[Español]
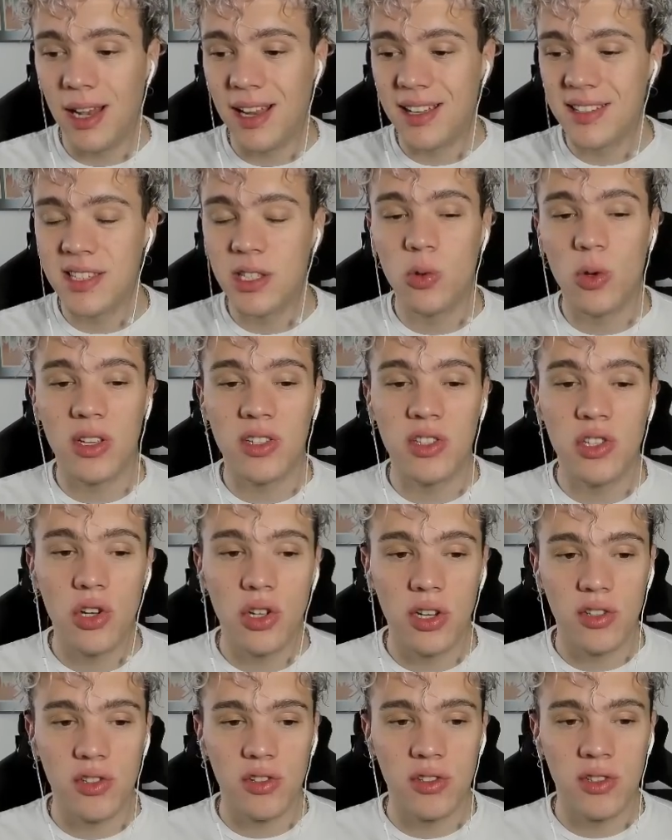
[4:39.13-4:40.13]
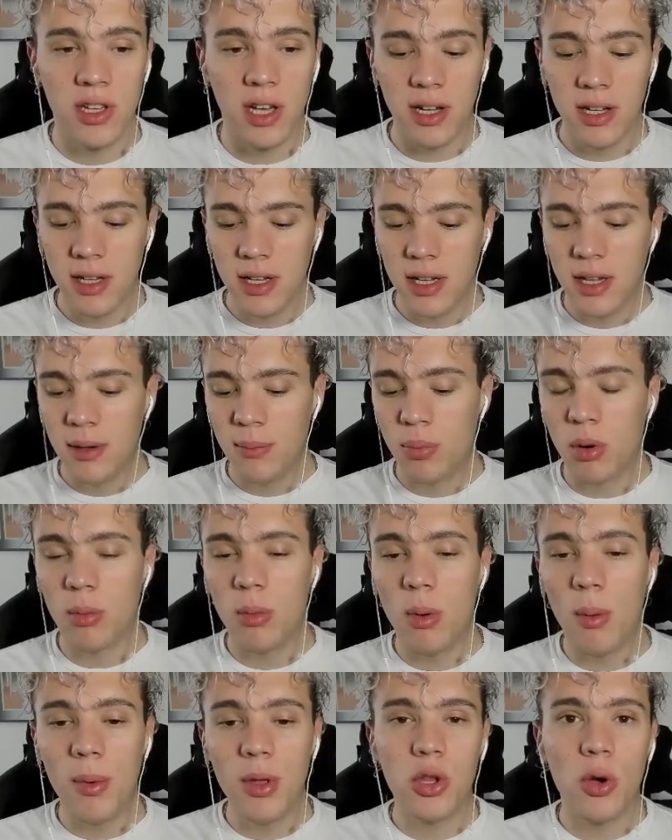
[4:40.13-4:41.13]
las situaciones, o sea, por
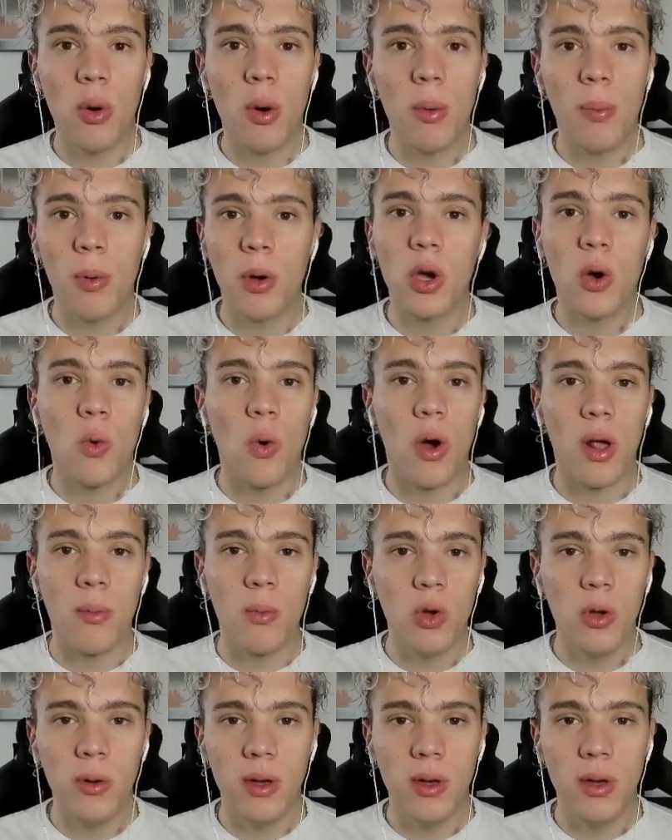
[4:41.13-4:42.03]
momentos vos podés jugar muy